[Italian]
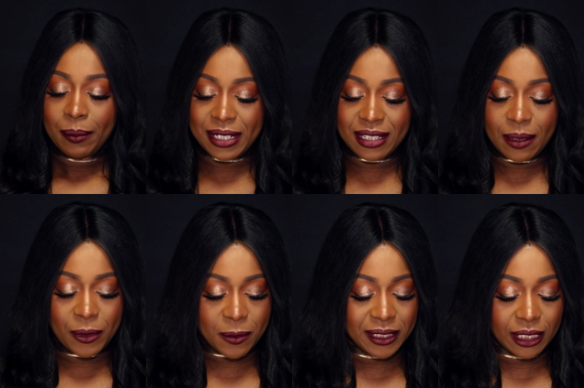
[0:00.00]
Per
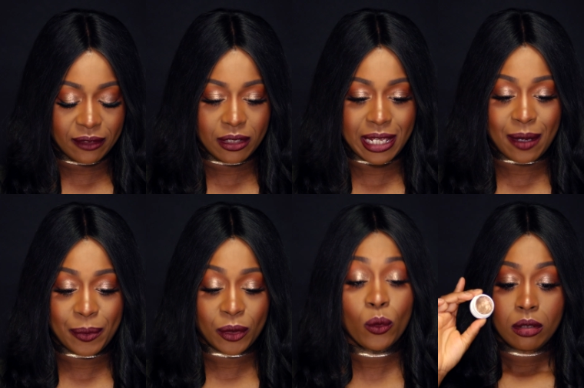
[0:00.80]
esempio, aspetta che ve le
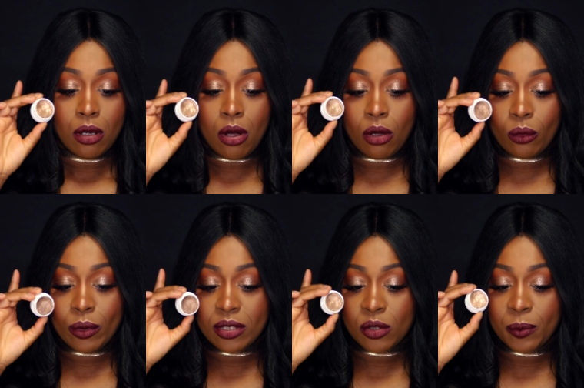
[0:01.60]
apro, ho
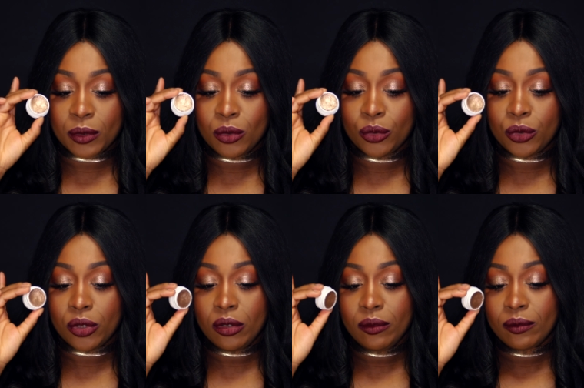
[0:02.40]
questo
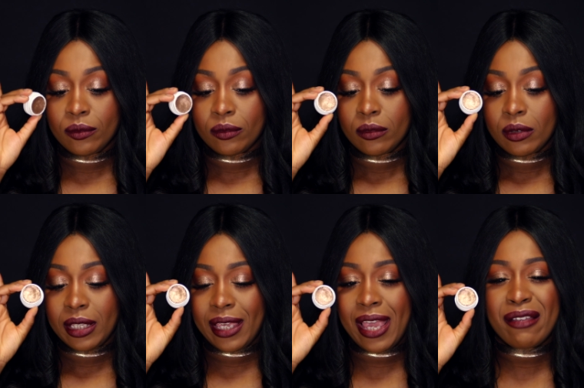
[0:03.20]
prodotto
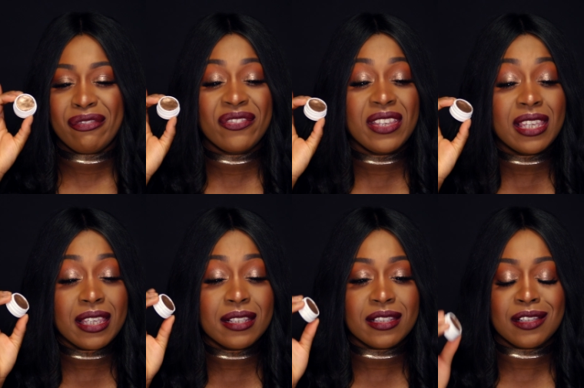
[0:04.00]
che è
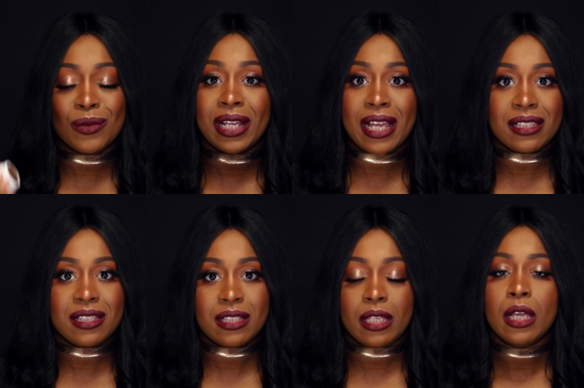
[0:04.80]
fichissimo
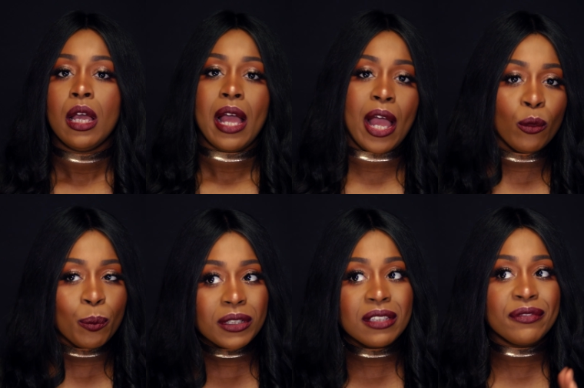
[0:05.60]
ragazzi. È un
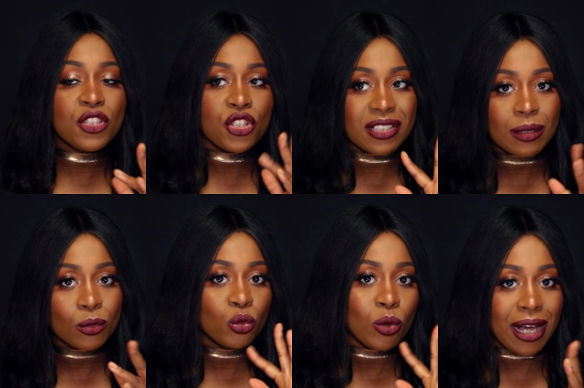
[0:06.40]
po' difficile da
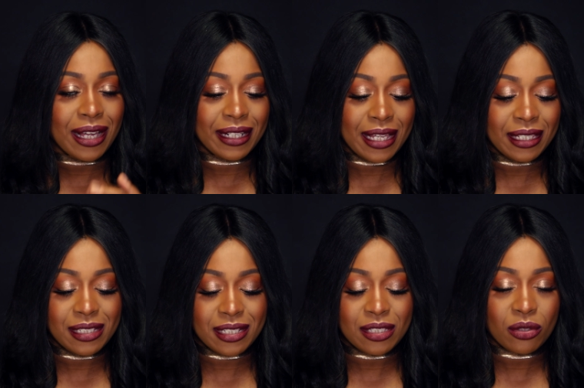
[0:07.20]
modulare, eh,
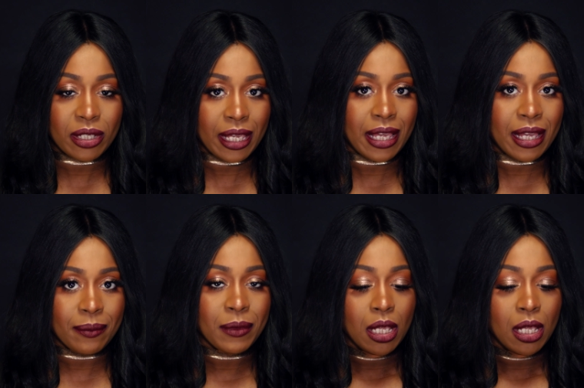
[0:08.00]
nel senso che